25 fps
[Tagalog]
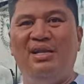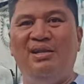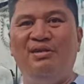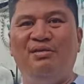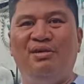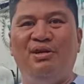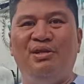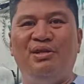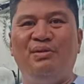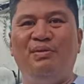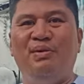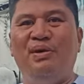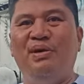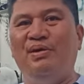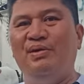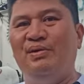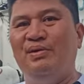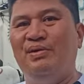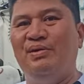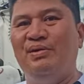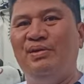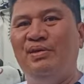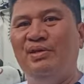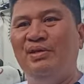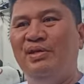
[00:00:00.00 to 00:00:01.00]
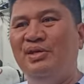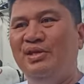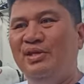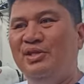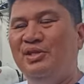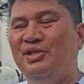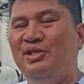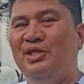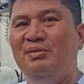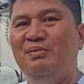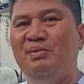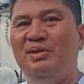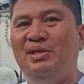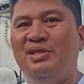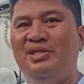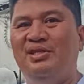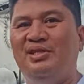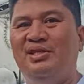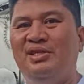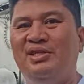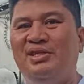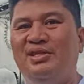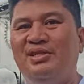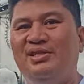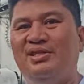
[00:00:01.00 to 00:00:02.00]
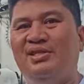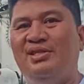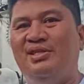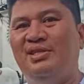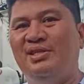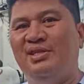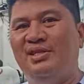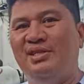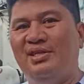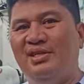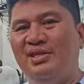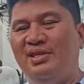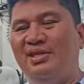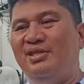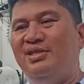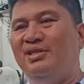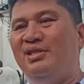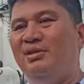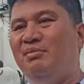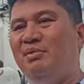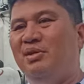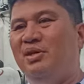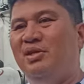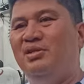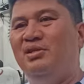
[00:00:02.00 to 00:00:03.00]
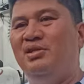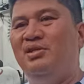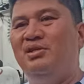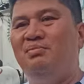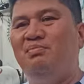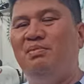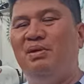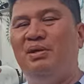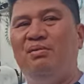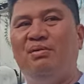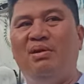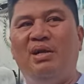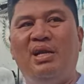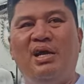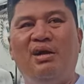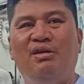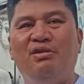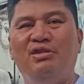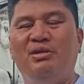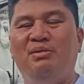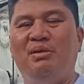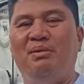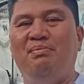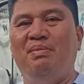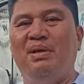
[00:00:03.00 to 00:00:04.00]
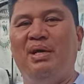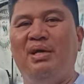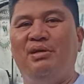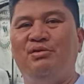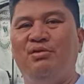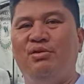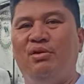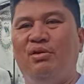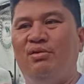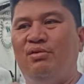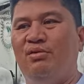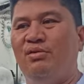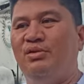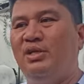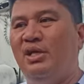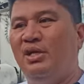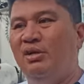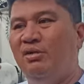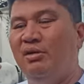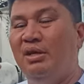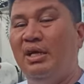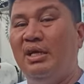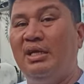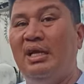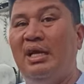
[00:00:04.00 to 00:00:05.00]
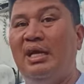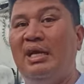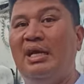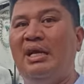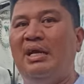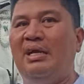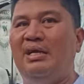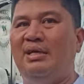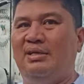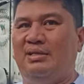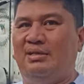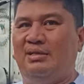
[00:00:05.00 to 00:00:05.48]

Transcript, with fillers: kali ano yung katawan ko, si Mrs. Si Mrs. pag wala ako siya, may pasok ako. Siya yung nagkaklak.